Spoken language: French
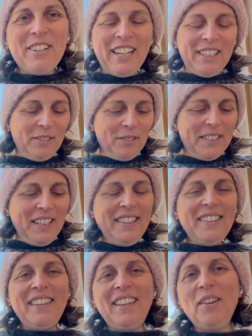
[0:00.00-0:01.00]
voilà, donc ça
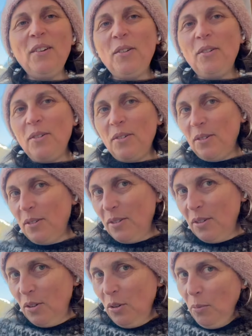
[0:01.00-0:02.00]
c'est euh,
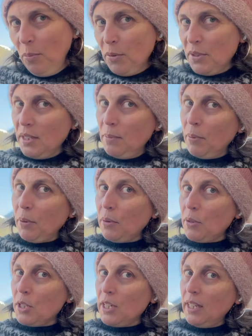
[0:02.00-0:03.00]
le petit
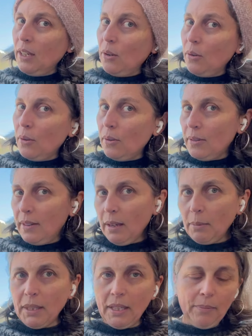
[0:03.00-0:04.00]
projet euh,
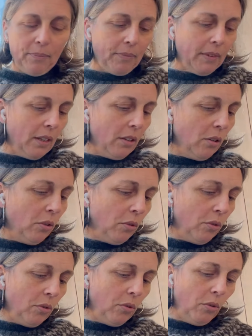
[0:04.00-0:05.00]
terminé.
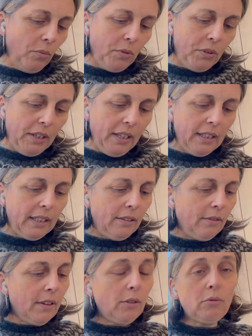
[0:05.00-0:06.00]
Le, bonnet
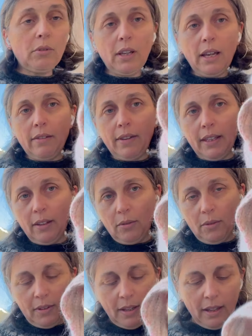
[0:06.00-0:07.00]
qui va donc avec
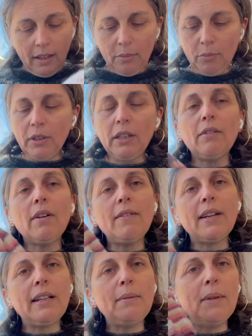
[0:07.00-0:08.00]
ça et puis qui va
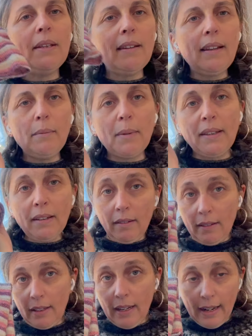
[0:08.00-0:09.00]
avec les mitaines. Bah tiens,
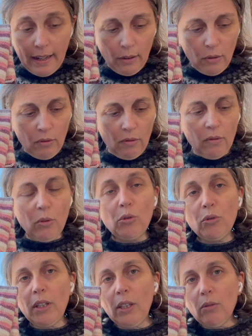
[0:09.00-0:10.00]
c'est la laine
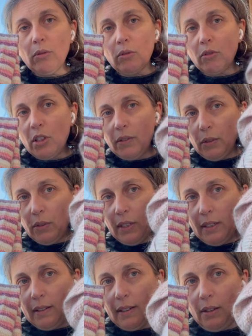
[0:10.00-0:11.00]
autorayante que j'avais
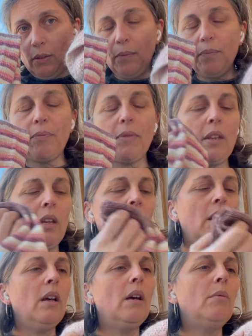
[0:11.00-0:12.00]
utilisée
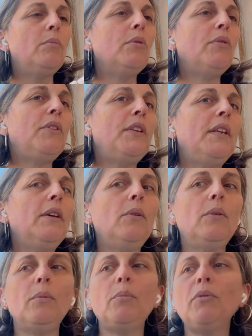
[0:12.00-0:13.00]
pour
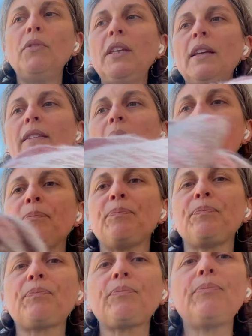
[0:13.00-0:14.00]
finir, pour finir ça.
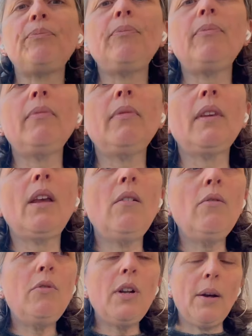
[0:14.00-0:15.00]

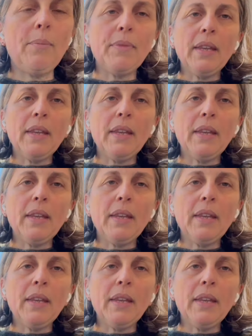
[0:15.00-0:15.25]
Voilà.